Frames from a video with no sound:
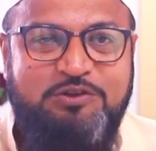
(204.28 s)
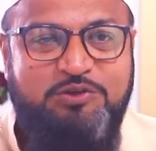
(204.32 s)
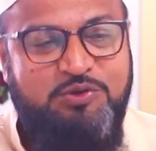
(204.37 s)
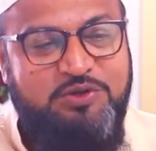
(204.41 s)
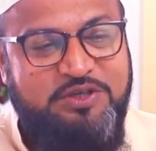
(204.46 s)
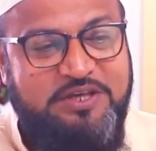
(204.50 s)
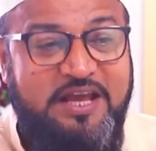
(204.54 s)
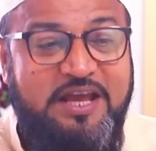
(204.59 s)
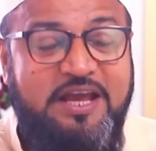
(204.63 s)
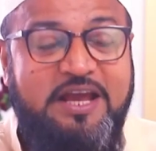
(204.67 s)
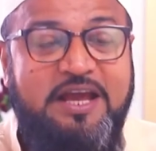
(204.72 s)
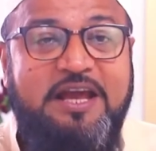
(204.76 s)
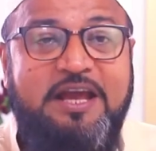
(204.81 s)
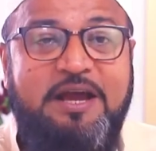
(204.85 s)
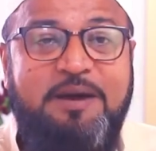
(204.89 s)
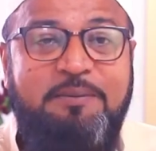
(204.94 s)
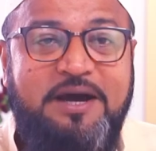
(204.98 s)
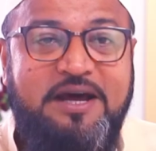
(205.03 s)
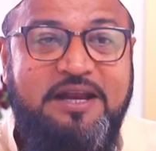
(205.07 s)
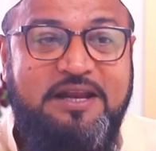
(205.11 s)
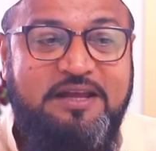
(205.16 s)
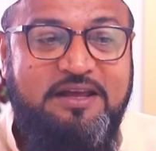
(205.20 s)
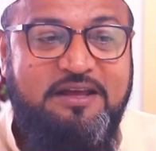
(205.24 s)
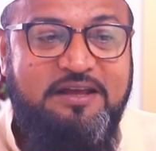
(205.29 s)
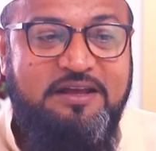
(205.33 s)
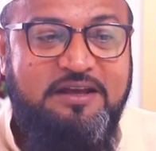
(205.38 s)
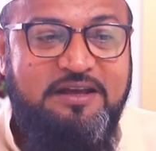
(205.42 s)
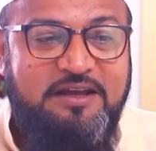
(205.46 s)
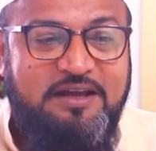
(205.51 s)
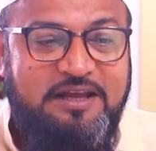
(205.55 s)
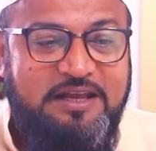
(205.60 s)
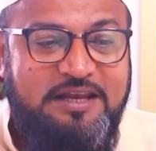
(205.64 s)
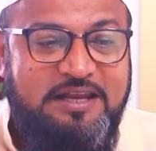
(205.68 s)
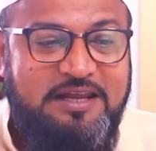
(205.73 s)
तो ये है हमारी
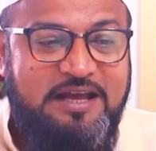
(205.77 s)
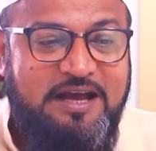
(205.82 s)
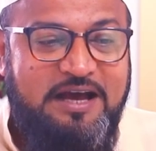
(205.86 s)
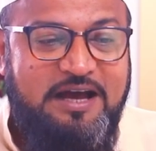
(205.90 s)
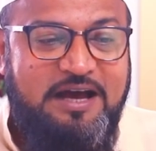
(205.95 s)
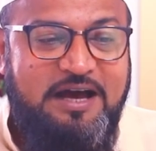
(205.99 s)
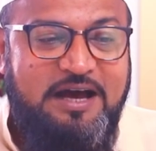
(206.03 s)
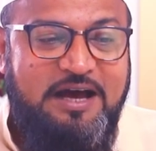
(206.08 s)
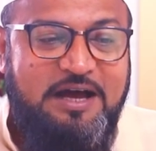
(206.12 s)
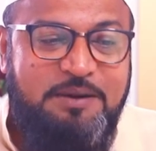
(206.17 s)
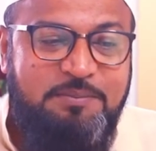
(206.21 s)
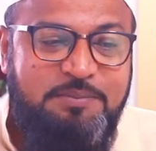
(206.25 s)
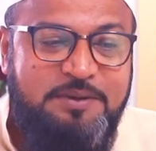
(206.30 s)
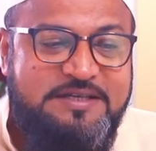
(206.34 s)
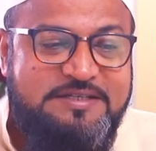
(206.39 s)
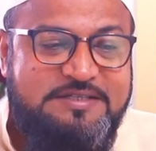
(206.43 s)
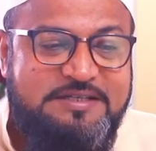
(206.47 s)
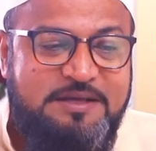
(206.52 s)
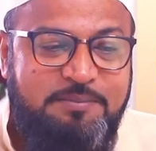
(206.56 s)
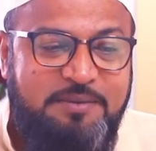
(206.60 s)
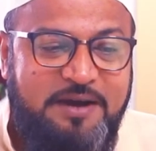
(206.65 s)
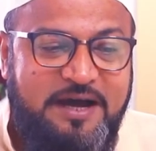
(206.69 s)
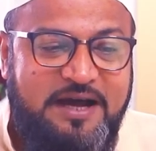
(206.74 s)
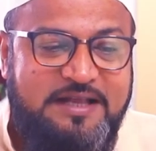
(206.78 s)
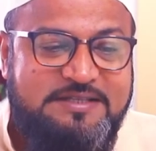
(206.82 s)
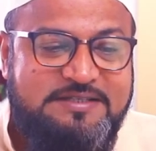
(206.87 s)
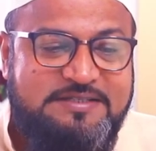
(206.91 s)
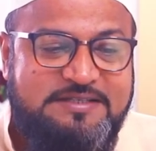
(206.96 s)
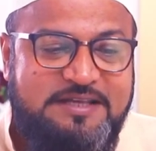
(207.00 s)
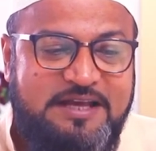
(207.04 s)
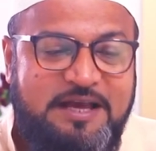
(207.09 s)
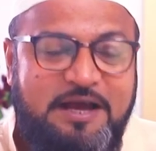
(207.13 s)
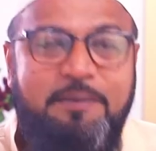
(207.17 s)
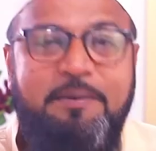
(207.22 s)
यानी अरबी जबान
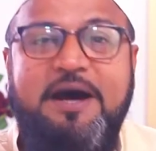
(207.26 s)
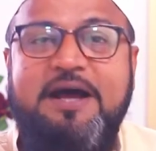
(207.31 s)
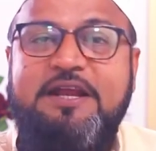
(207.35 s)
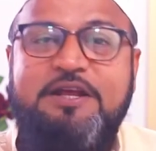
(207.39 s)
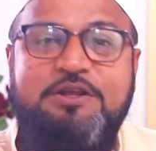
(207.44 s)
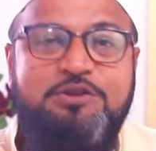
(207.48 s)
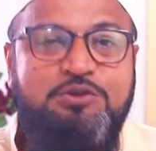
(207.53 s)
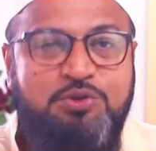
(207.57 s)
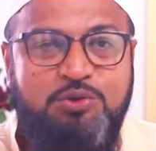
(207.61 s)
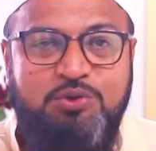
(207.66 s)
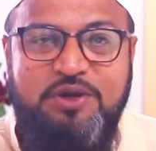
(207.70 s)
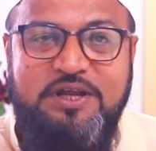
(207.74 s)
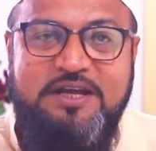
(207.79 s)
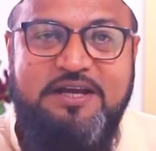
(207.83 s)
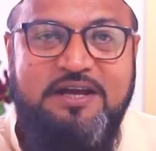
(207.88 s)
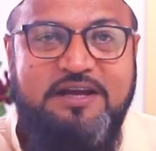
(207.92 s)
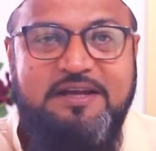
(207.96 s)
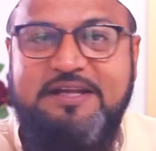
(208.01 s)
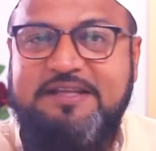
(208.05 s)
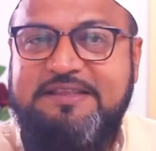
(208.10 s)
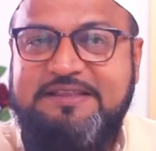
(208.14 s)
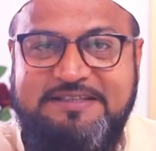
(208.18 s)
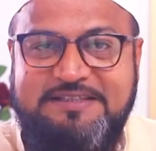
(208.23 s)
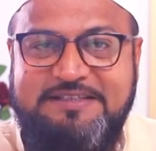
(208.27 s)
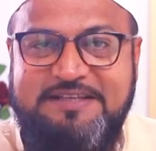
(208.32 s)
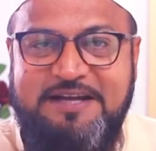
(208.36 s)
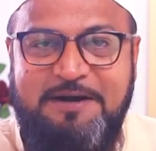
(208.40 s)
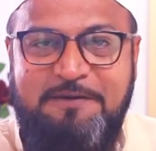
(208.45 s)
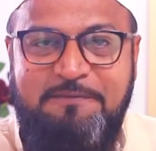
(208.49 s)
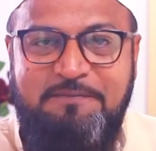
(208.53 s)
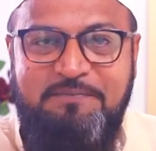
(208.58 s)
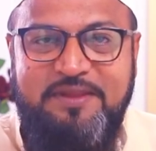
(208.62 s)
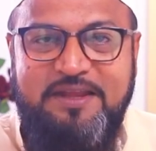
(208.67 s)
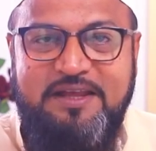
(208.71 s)
से हमारी दूरी का
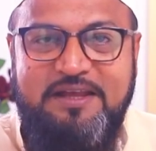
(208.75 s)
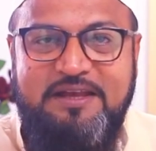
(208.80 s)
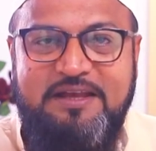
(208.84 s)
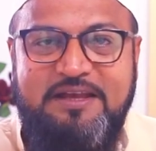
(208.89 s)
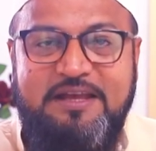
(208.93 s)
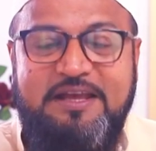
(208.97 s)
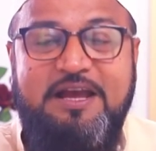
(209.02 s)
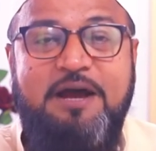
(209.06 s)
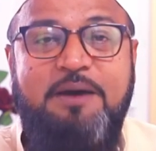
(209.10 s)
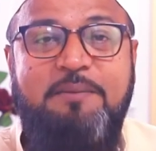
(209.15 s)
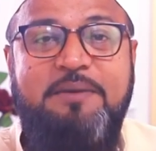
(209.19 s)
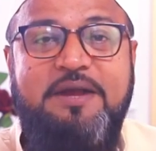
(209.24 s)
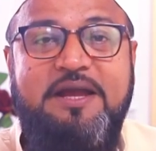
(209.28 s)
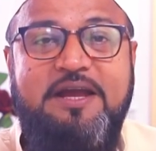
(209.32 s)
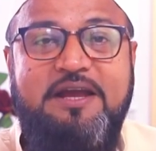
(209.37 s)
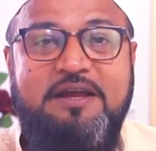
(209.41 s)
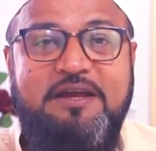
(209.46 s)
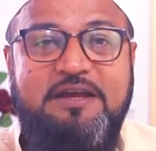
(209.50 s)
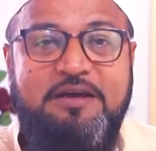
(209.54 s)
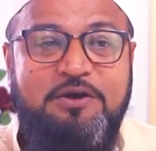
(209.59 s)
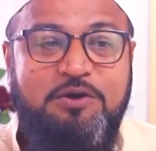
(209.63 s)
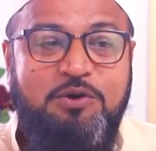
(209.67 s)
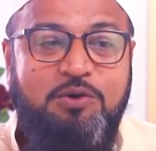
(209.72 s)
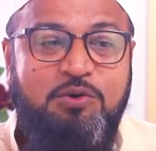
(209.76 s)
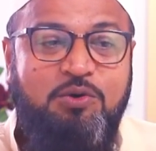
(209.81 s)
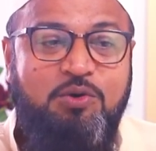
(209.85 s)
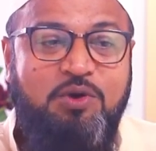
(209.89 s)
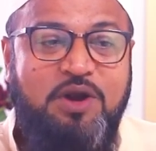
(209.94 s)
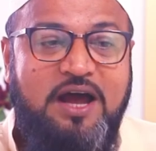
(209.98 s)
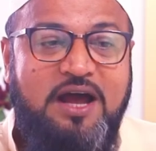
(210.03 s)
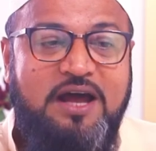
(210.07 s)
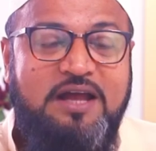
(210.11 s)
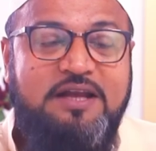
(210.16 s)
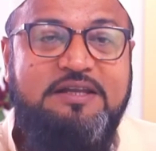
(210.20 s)
नतीजा कि हमें
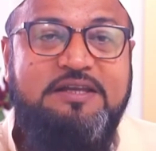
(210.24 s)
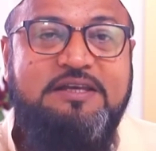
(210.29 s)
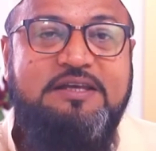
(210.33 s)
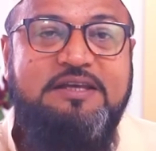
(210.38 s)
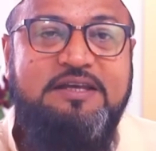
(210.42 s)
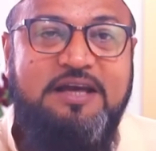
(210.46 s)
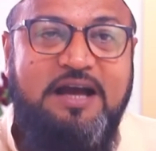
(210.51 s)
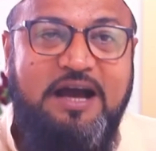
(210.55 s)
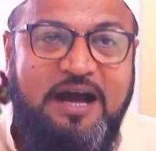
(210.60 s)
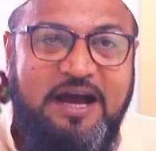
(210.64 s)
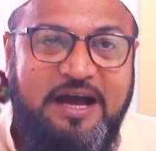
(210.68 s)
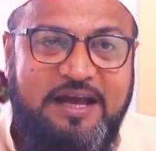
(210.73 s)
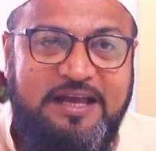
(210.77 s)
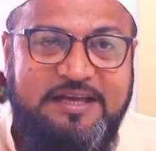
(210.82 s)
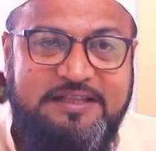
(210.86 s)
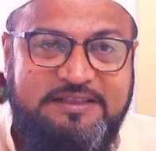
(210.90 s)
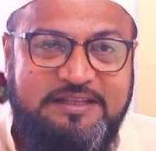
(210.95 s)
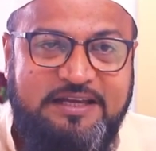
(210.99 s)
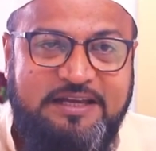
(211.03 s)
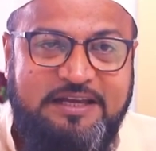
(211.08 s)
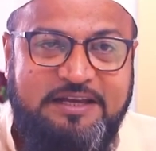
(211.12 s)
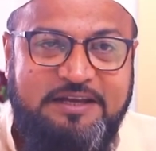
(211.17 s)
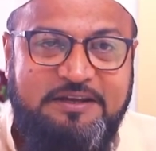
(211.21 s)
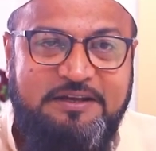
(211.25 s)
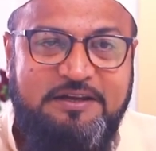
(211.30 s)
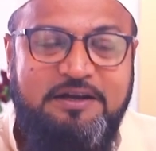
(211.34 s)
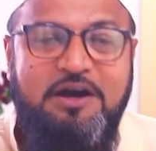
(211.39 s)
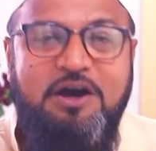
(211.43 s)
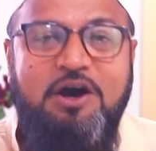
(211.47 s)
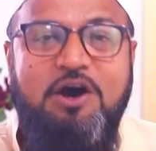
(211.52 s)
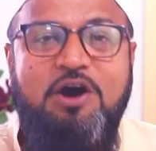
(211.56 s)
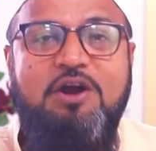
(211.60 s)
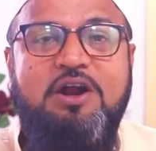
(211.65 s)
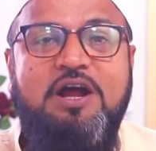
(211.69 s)
कुरान की
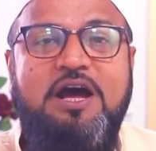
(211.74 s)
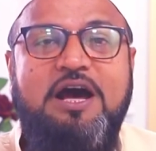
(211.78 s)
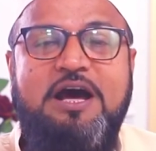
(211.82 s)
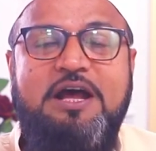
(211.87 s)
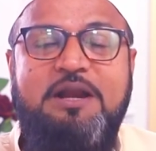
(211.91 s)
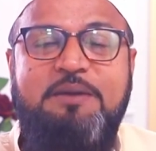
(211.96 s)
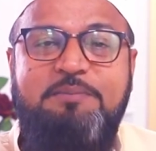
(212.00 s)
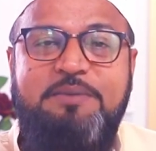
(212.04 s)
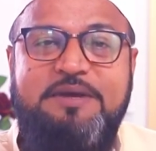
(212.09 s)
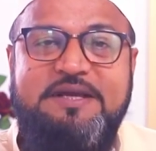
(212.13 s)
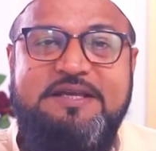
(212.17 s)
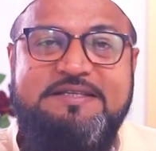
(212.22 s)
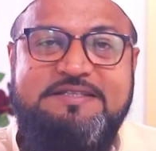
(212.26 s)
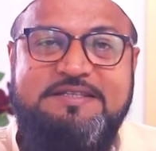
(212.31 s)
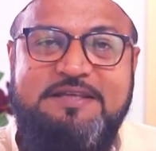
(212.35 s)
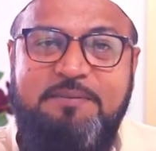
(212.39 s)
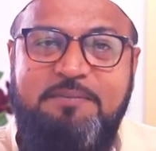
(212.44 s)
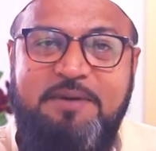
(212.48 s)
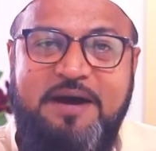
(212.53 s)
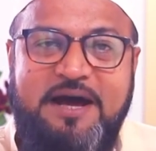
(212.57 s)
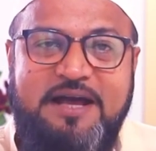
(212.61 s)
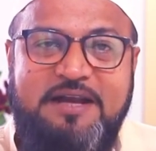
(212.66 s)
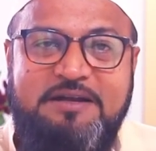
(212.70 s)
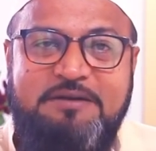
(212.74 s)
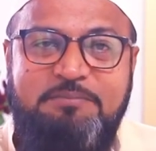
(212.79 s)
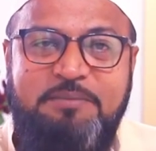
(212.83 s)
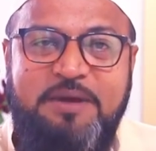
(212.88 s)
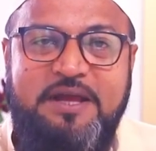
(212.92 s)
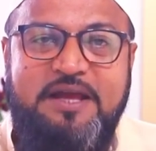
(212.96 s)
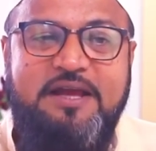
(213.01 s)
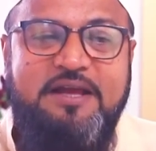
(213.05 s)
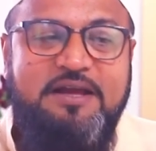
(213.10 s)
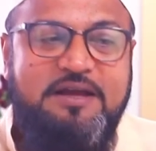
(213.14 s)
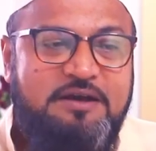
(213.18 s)
आयतें और अरबी जबान
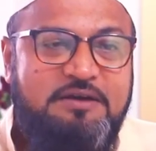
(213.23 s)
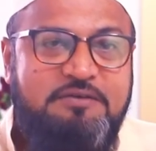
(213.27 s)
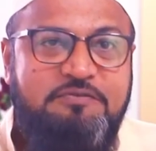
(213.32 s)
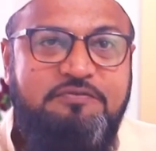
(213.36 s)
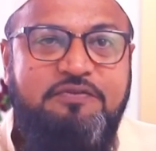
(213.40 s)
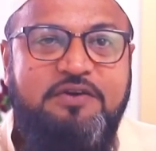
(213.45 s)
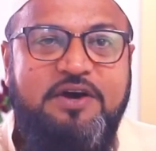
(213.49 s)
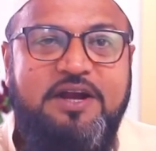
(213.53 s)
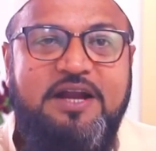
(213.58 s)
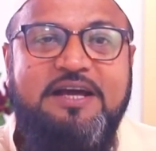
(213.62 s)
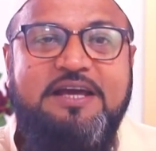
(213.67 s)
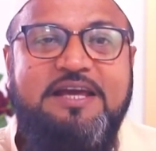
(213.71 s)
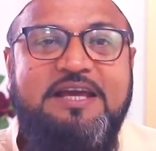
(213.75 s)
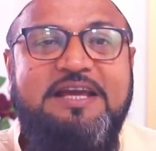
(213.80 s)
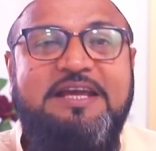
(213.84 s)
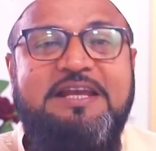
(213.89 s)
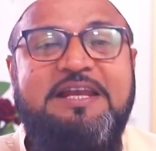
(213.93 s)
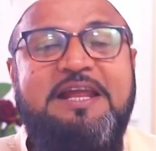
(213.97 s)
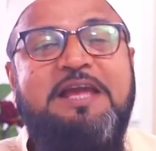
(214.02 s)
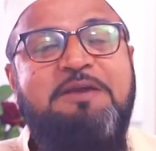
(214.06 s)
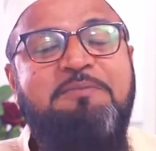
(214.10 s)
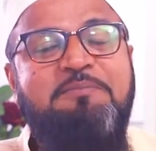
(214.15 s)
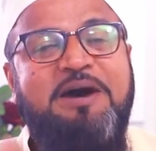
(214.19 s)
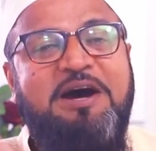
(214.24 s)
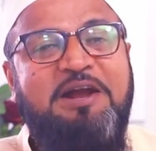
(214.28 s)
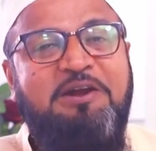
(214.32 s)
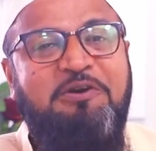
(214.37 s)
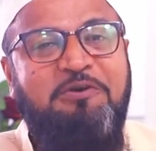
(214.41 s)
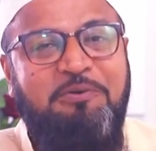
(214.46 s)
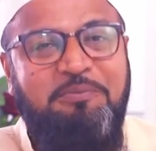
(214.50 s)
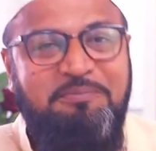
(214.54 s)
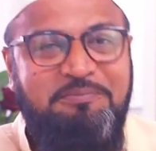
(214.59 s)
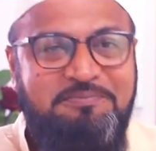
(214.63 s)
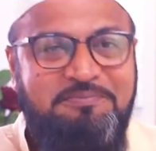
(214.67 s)
में फर्क ही नहीं मालूम